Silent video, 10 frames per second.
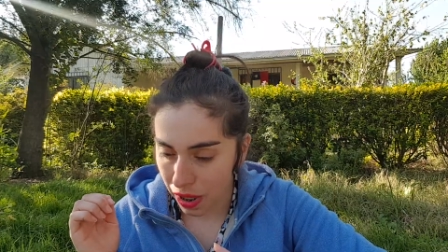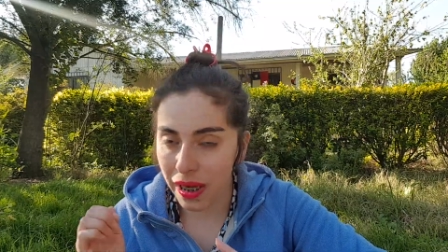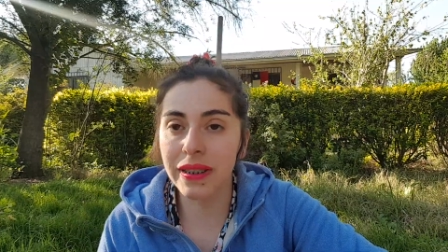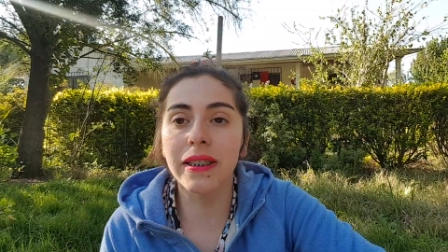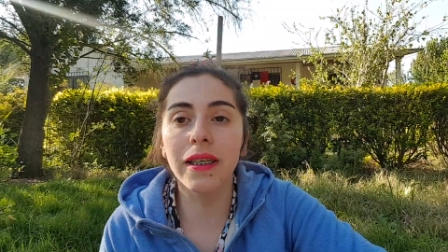
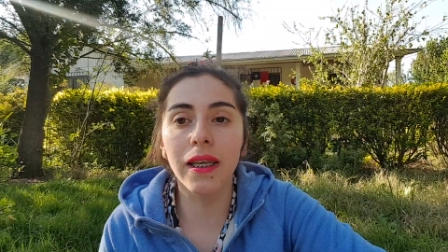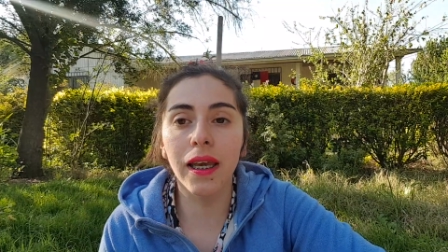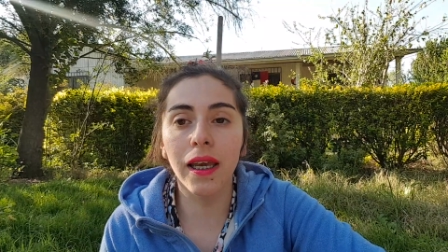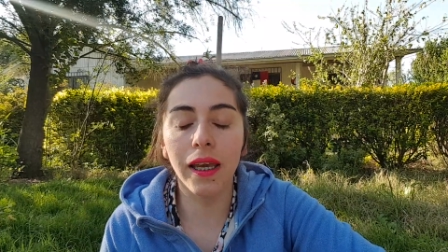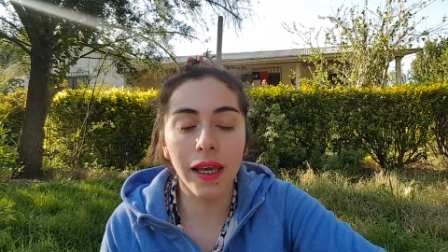Así
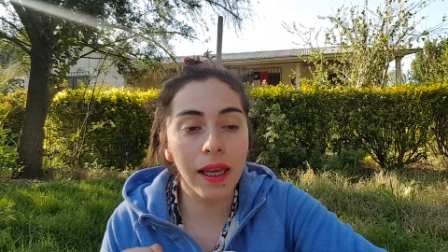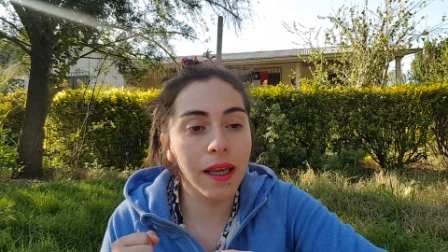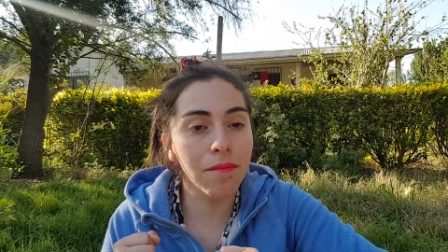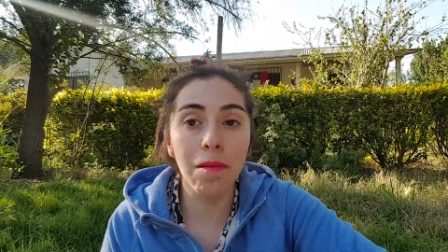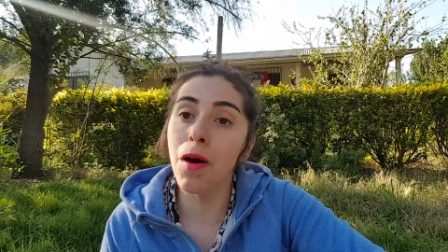que
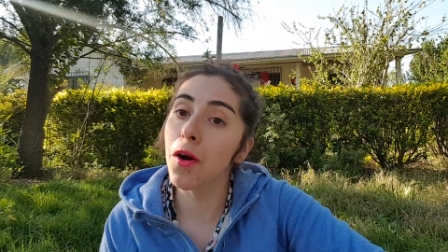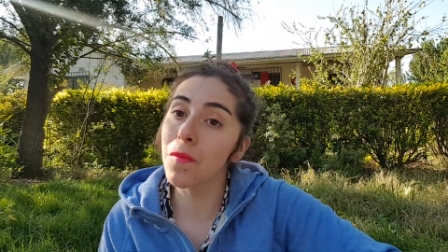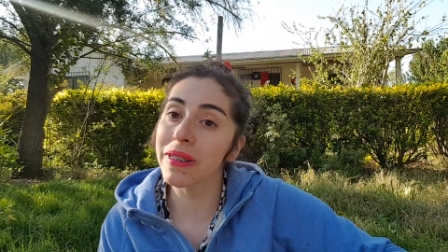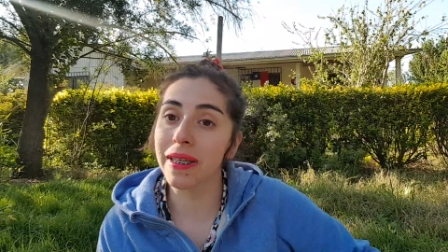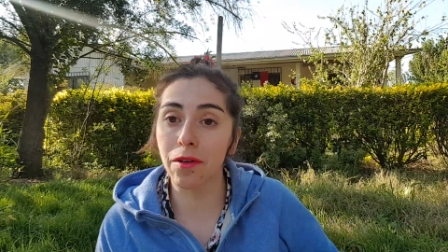eh, vamos a
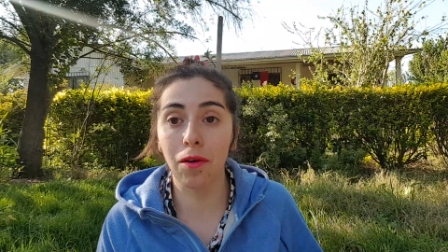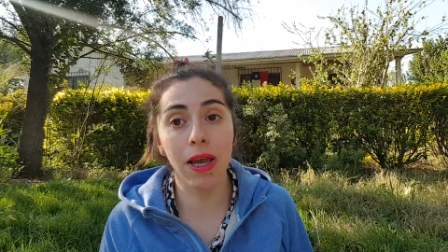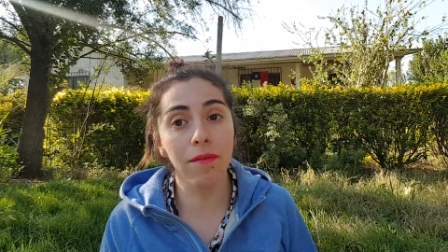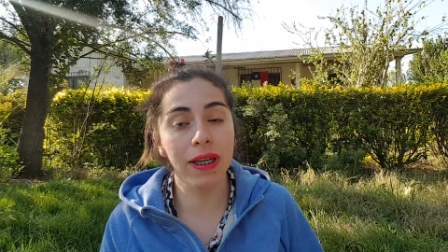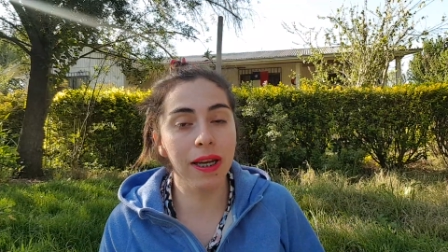comenzar, lo voy
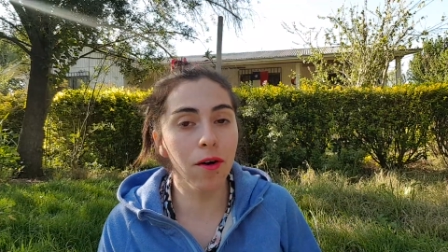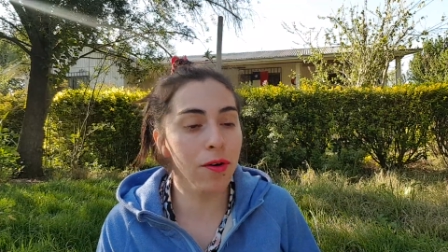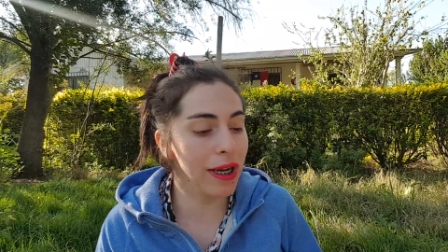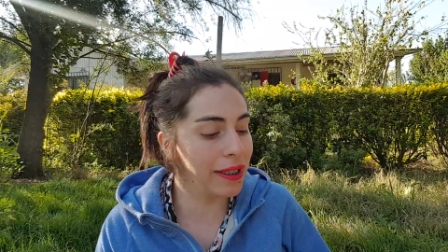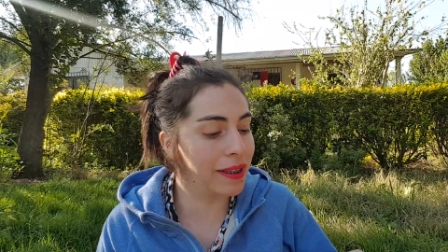a abrir
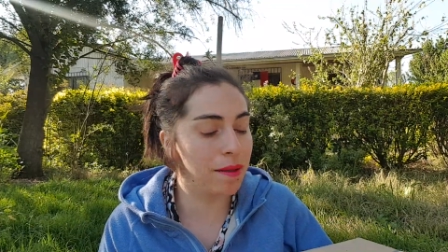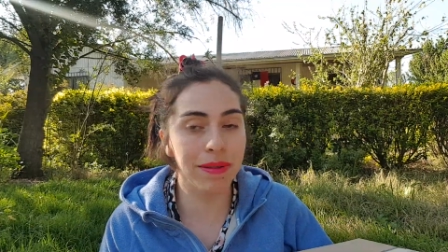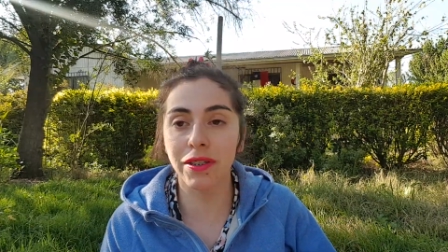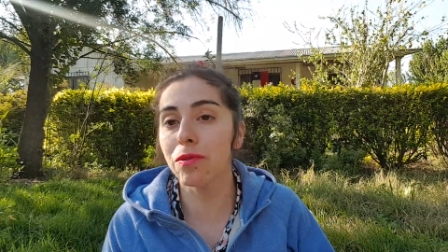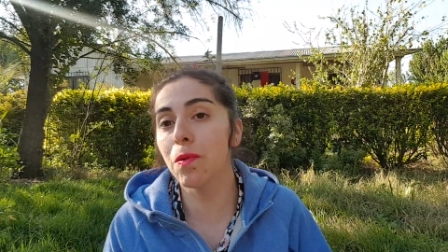ahora en este
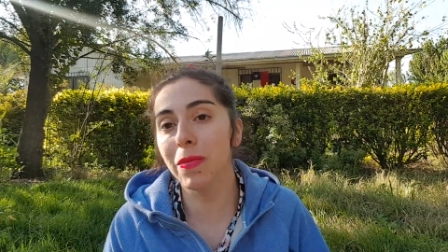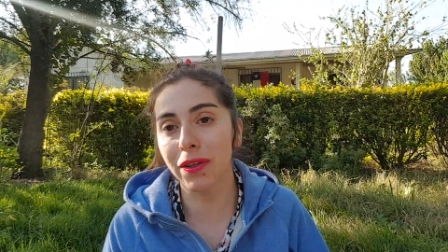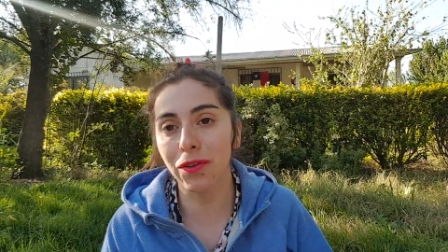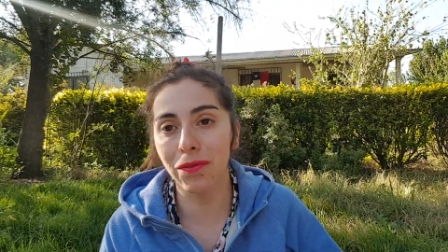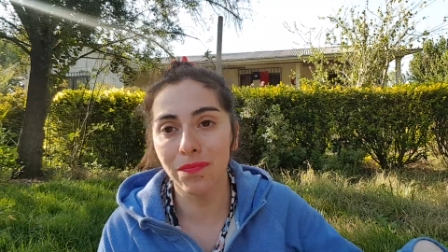preciso
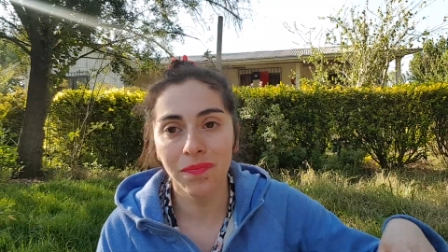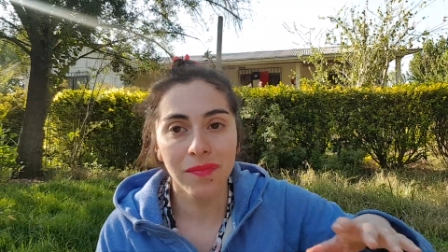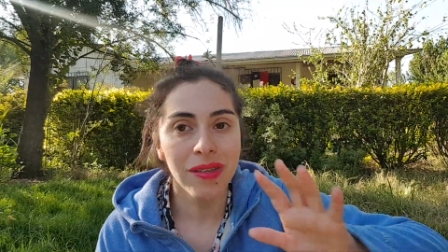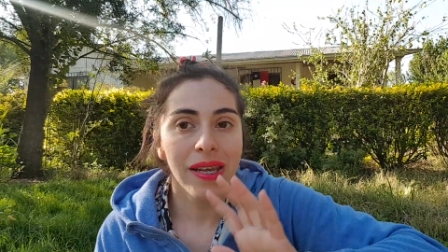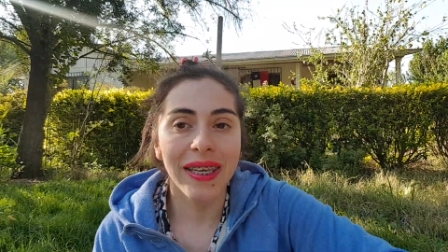momento
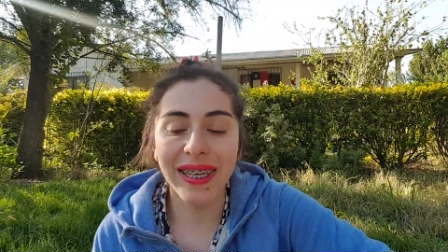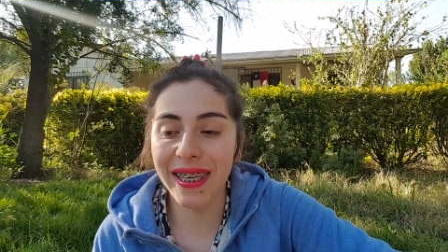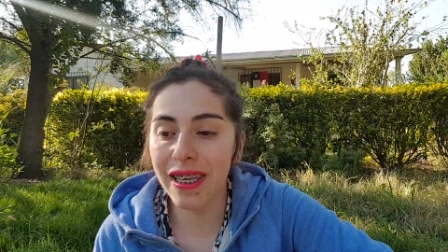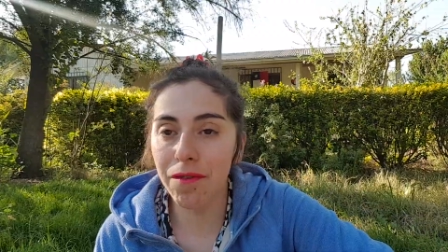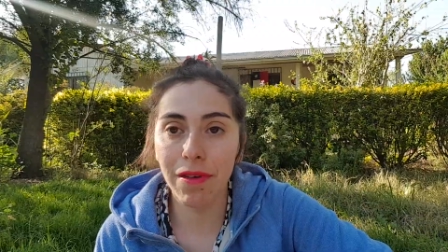
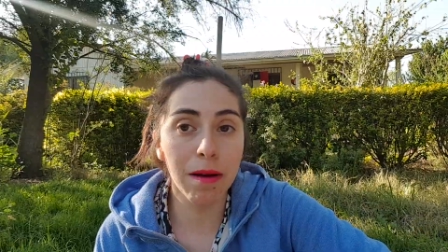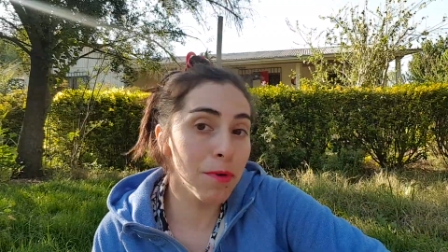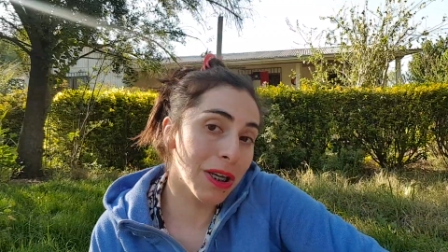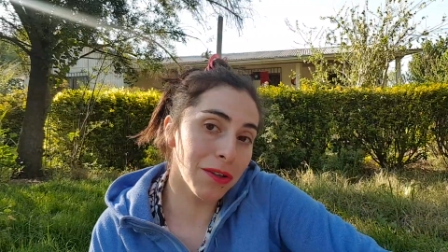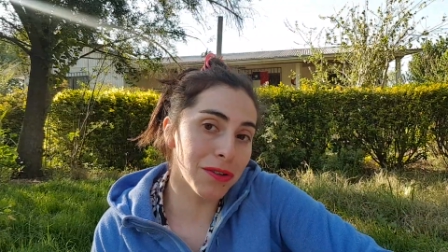y
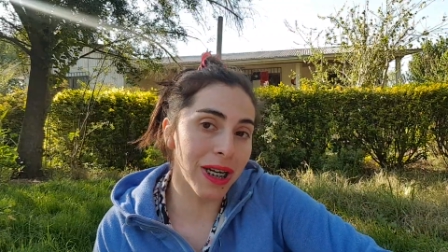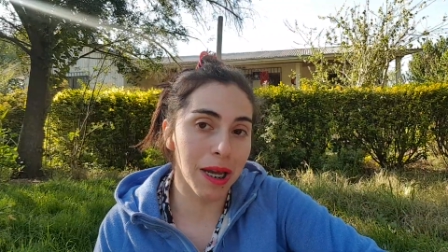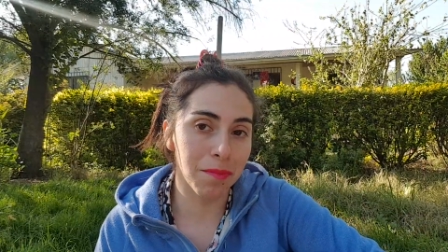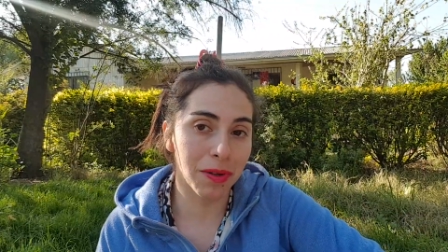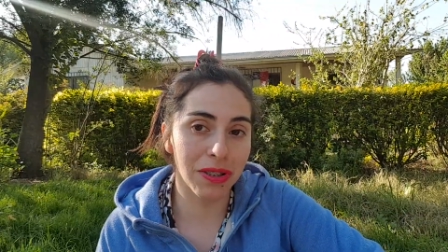veamos qué nos
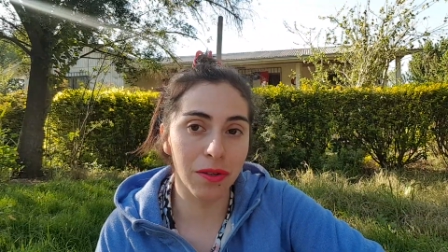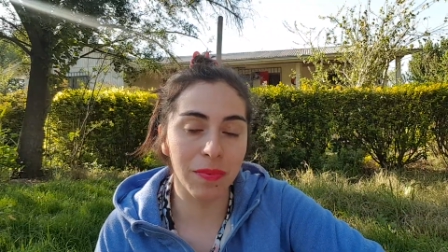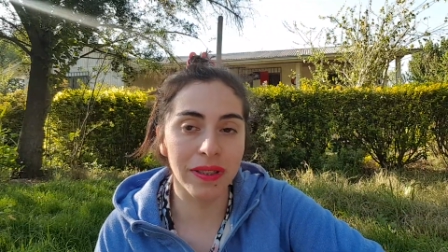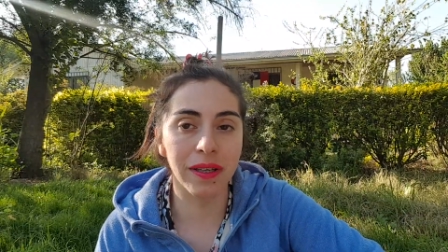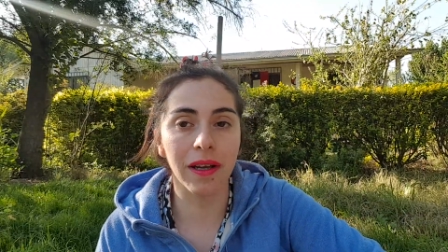trae, porque
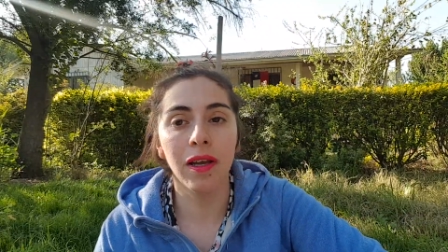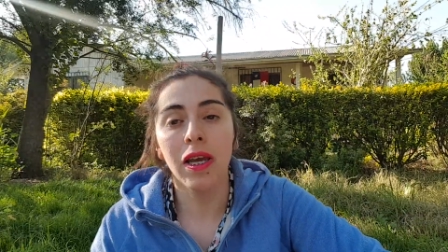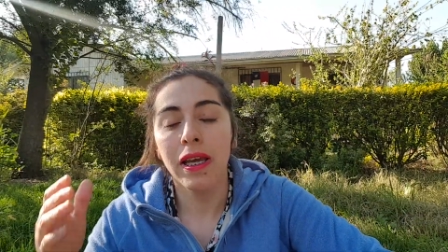sorpresa da.